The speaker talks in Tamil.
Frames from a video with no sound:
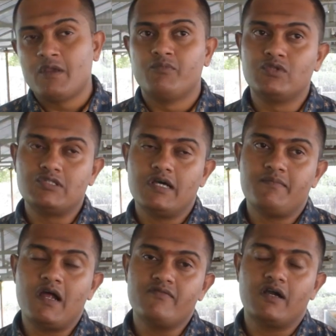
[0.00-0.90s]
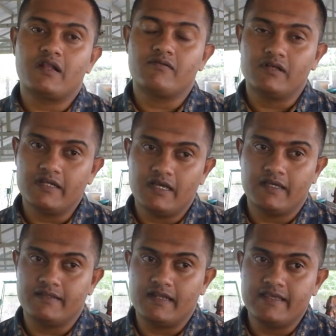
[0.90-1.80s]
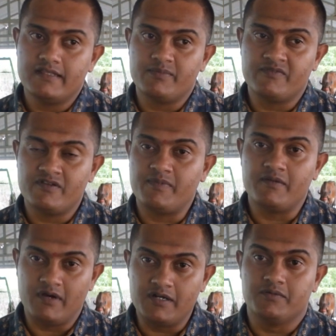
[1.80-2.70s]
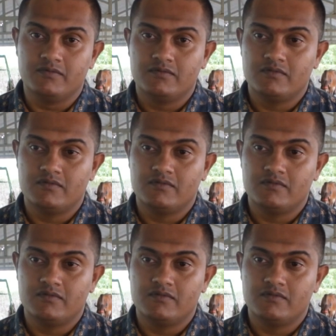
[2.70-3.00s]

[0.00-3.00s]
புதுசாக மாடு வாங்குறவங்களுக்கு நாங்கள் தலையேற்று ப்ரிஃபர் பண்ண மாட்டோம்